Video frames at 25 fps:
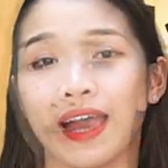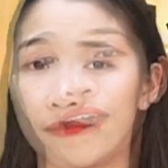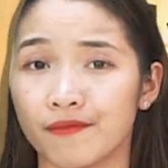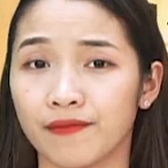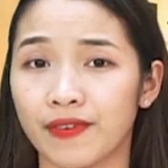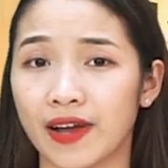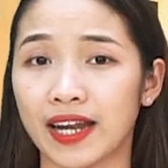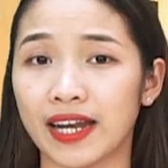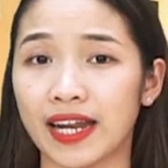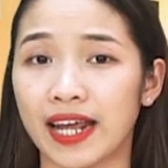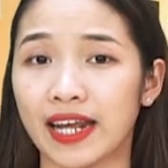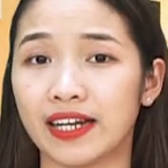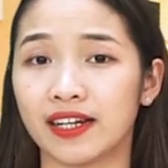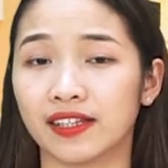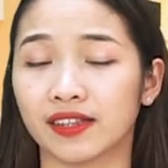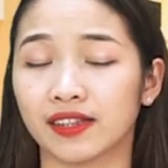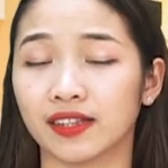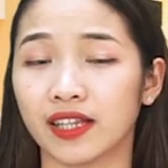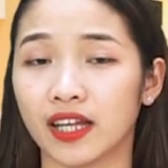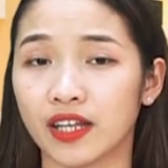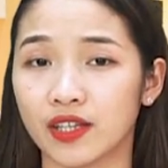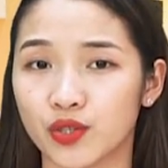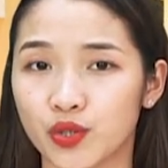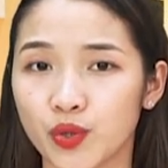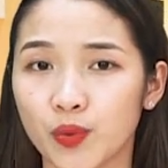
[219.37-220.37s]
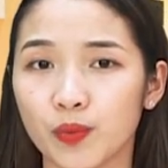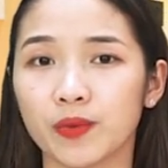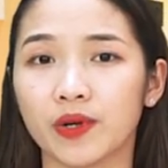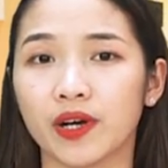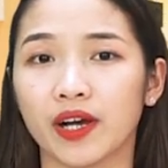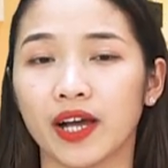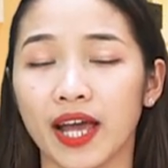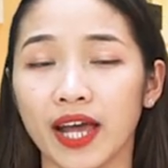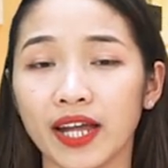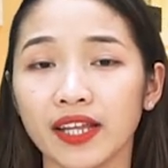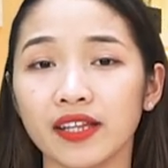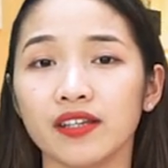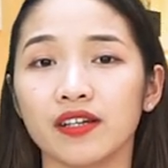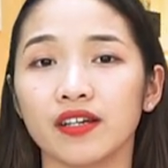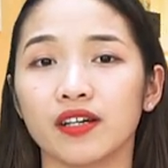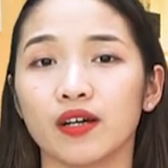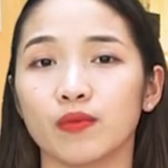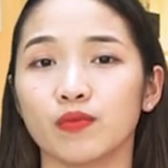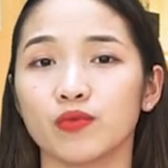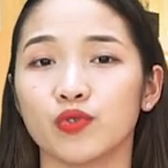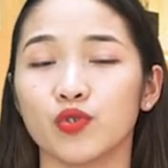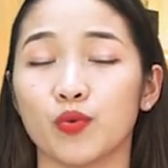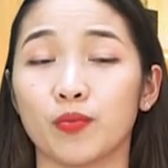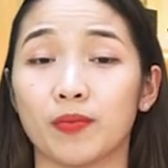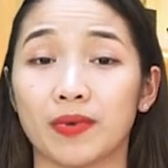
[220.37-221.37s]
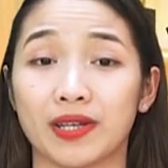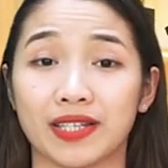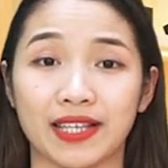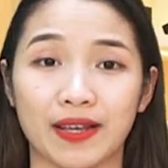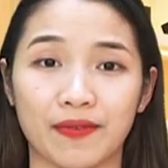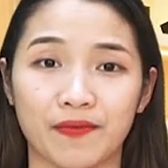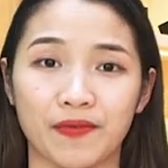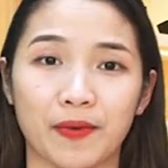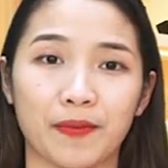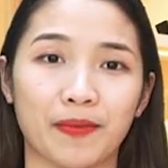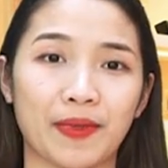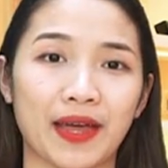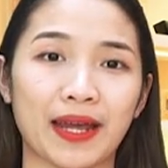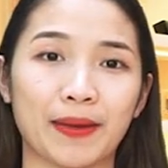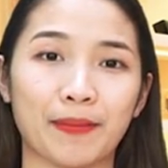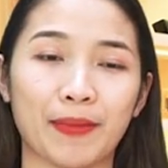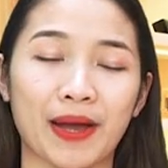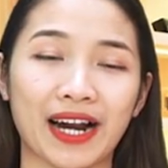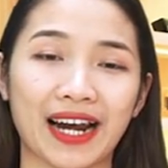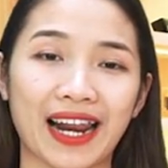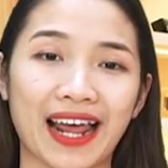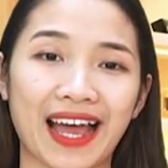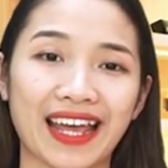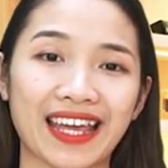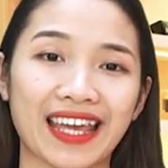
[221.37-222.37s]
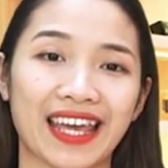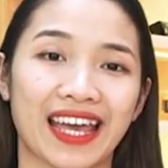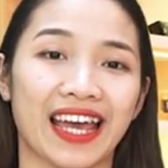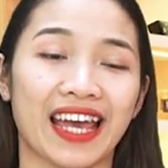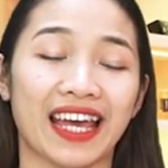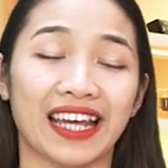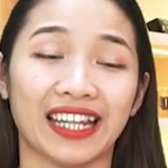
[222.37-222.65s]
Và để được tận dụng được hết những công dụng mà sản phẩm này mang lại